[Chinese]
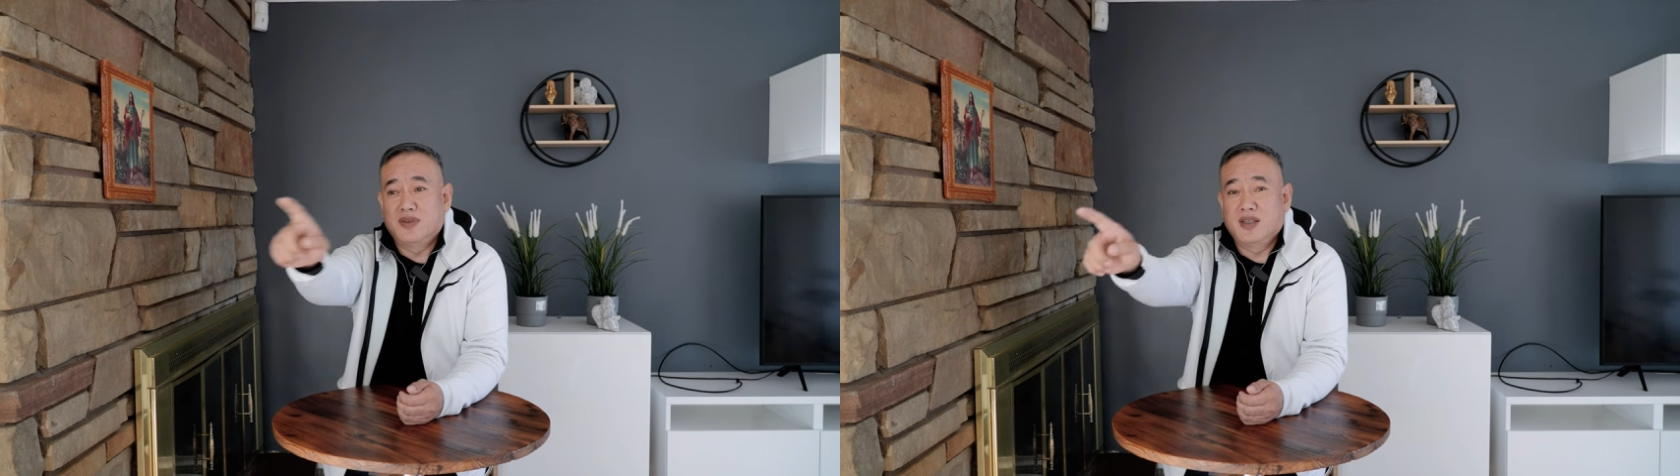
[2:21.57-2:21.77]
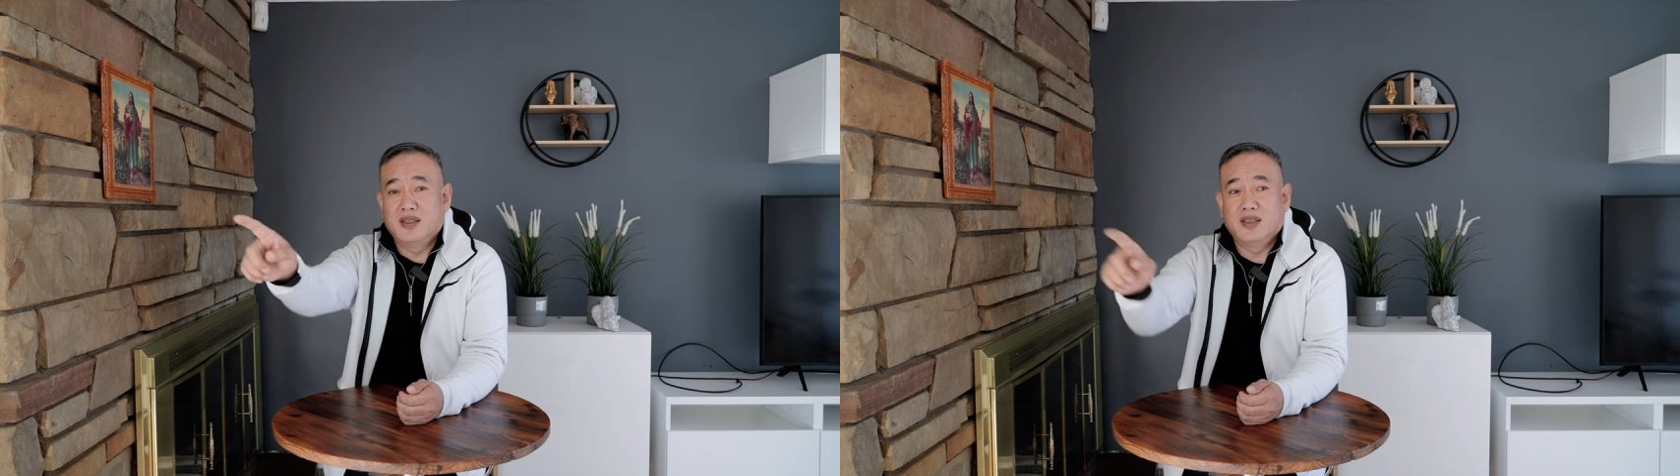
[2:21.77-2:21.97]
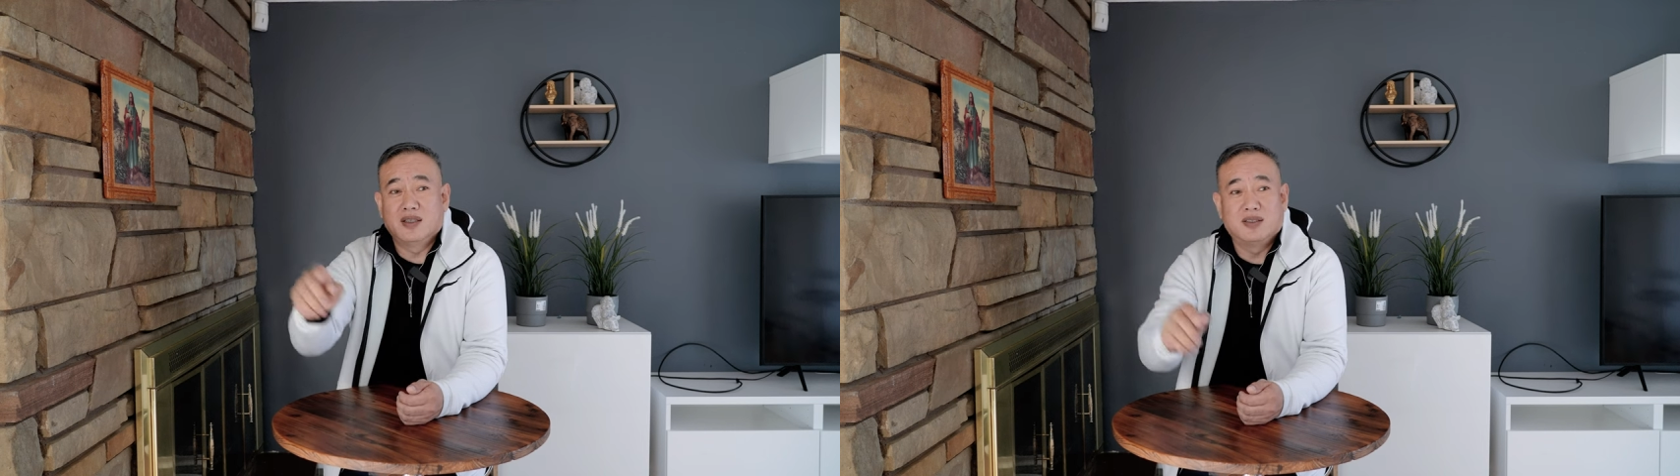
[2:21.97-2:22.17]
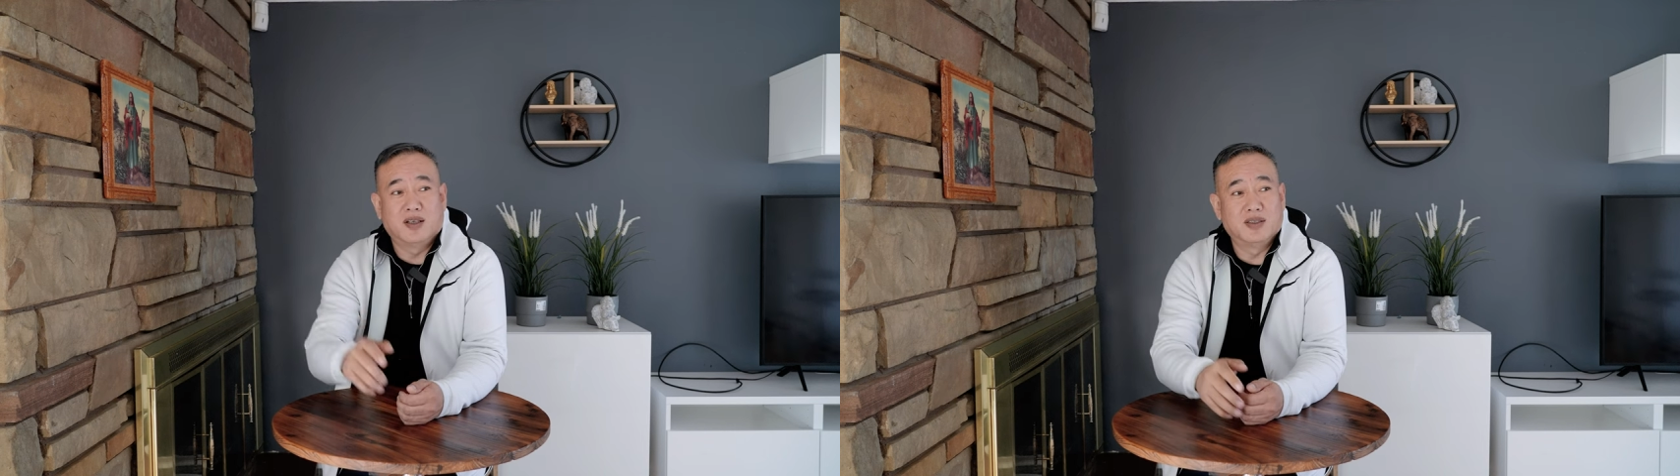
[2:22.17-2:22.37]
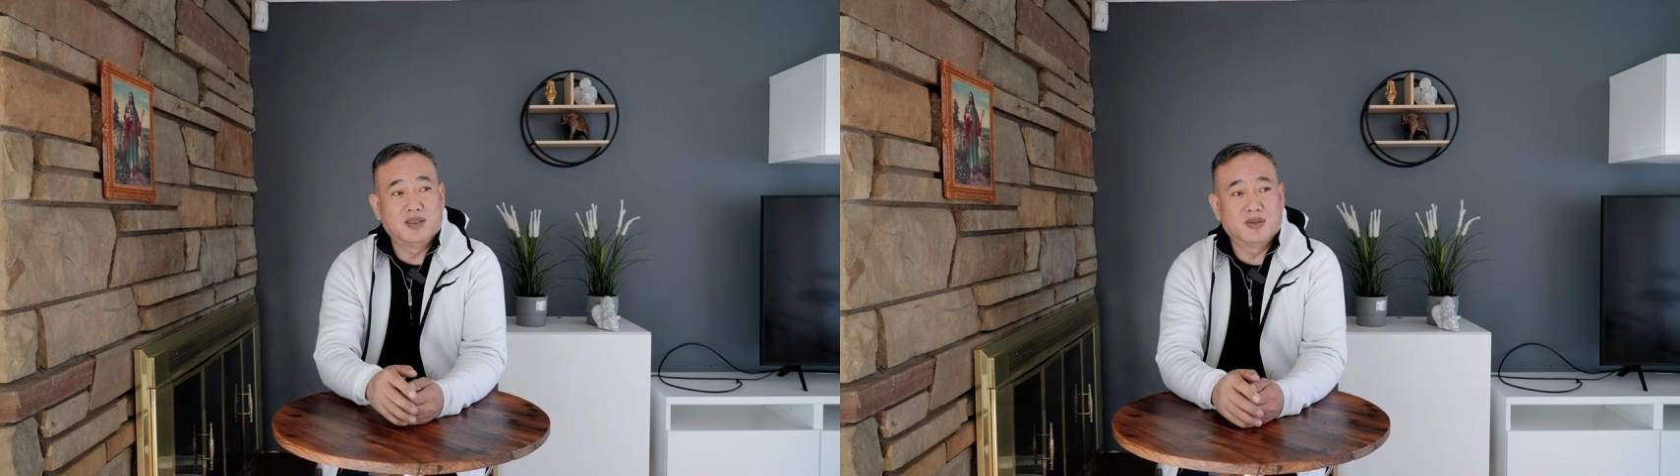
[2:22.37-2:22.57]
方的那个
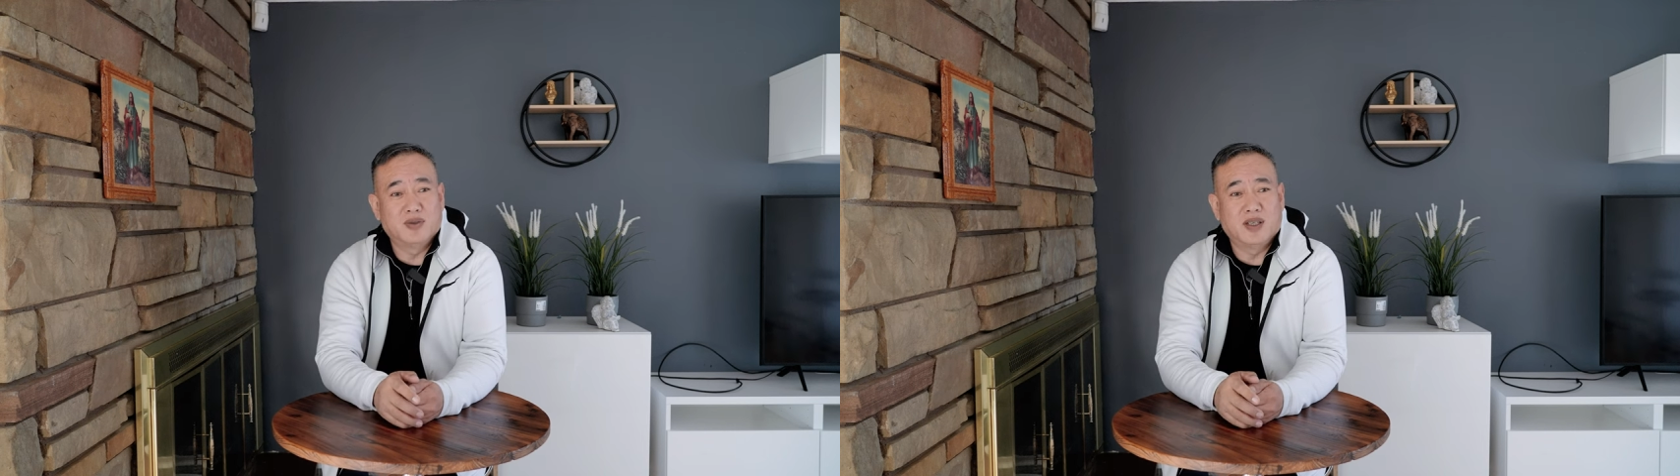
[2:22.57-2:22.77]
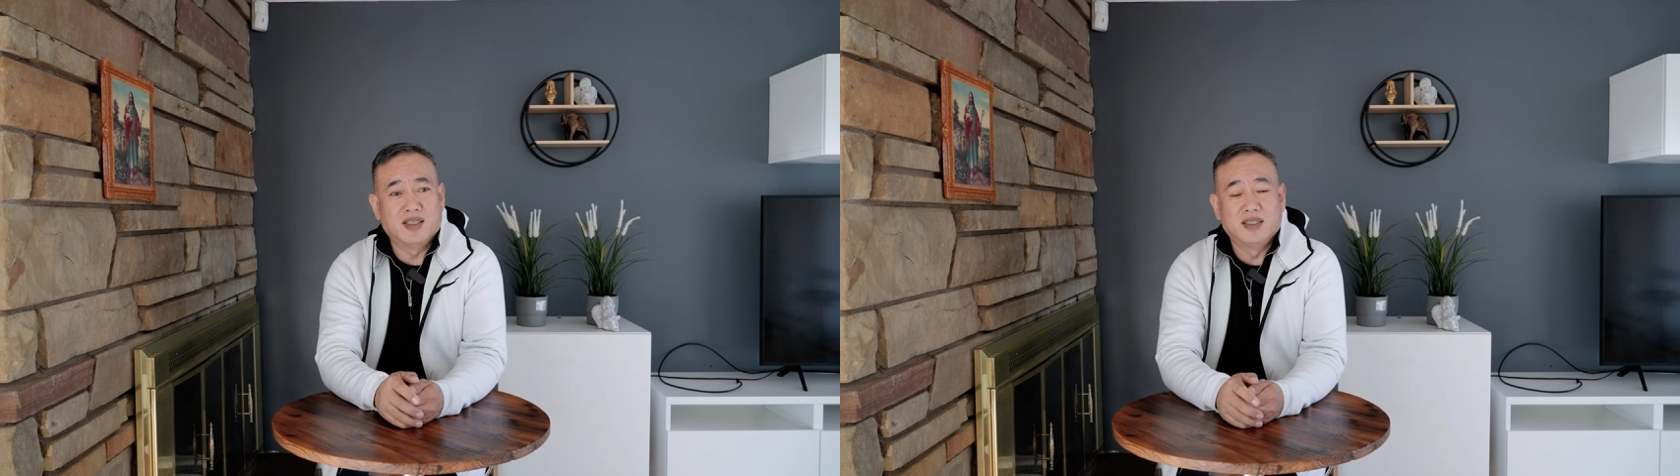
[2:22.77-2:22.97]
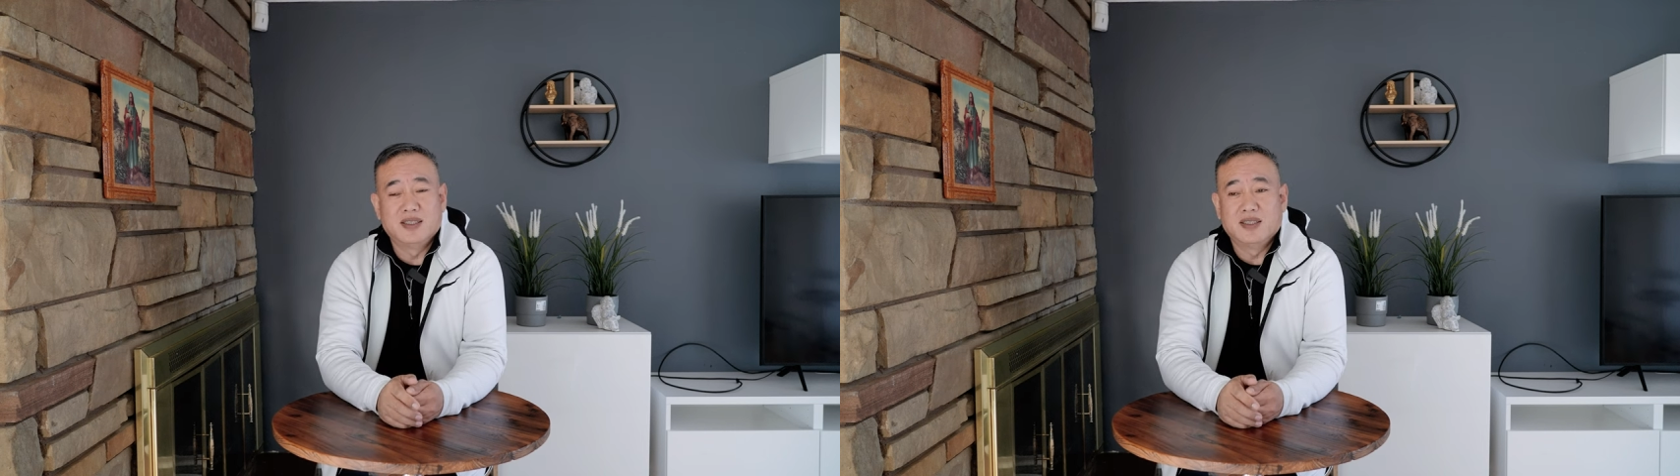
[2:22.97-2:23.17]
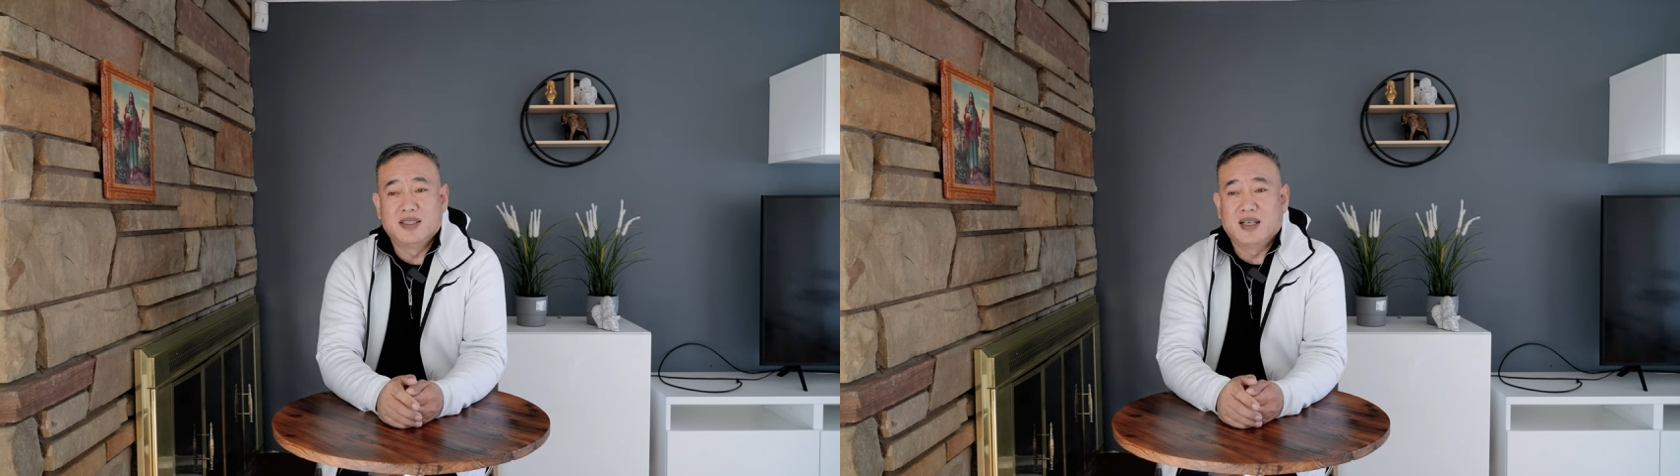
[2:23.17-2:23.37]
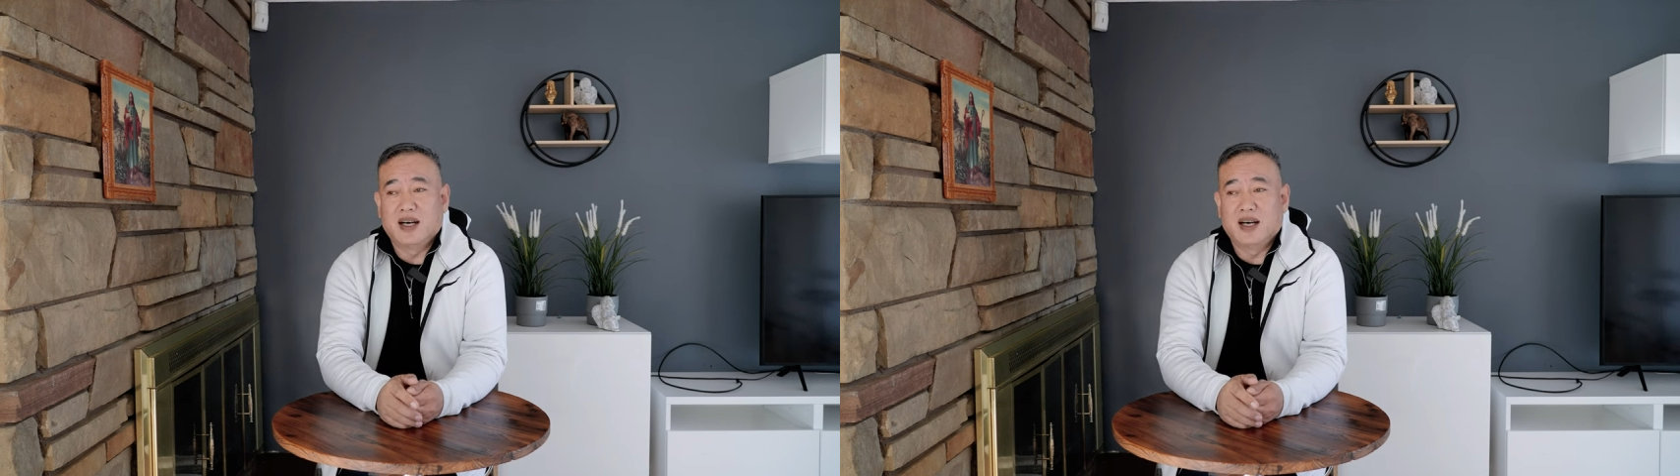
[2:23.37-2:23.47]
城市说：“